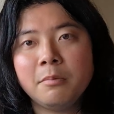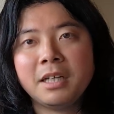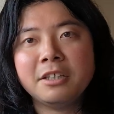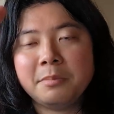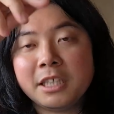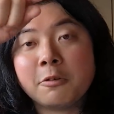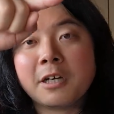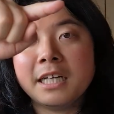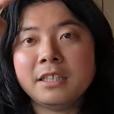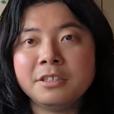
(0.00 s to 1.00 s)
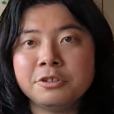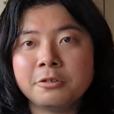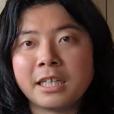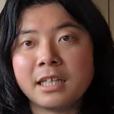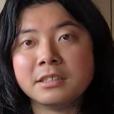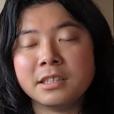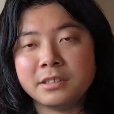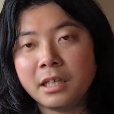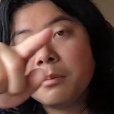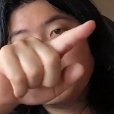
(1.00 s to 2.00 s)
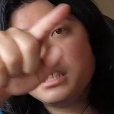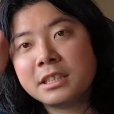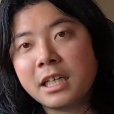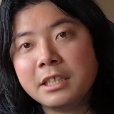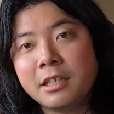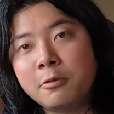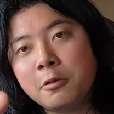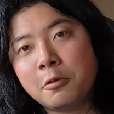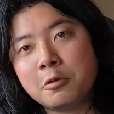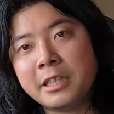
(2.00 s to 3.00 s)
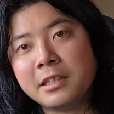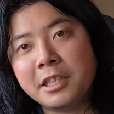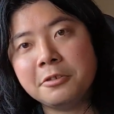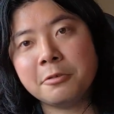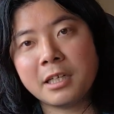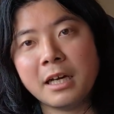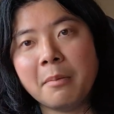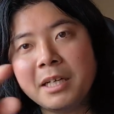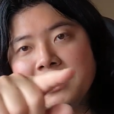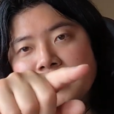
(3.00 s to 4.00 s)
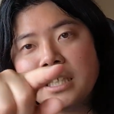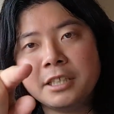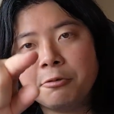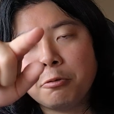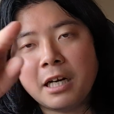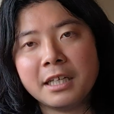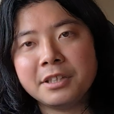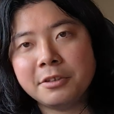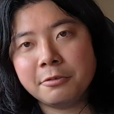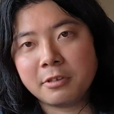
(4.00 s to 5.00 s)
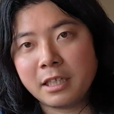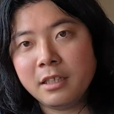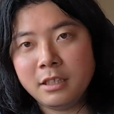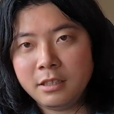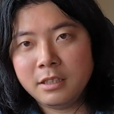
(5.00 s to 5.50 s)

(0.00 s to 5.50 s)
まあ、ある意味、こう階段状な感じですね。毎日階段をこう下っていくのか、毎日階段をこう上がっていくのか。